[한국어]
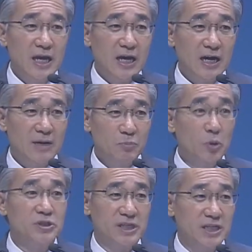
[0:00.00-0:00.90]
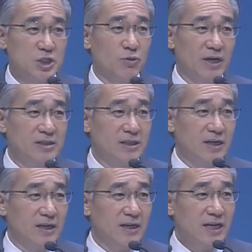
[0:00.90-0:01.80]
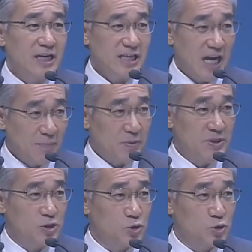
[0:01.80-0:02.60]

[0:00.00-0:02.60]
아, 모세가 기도할 때 양편에서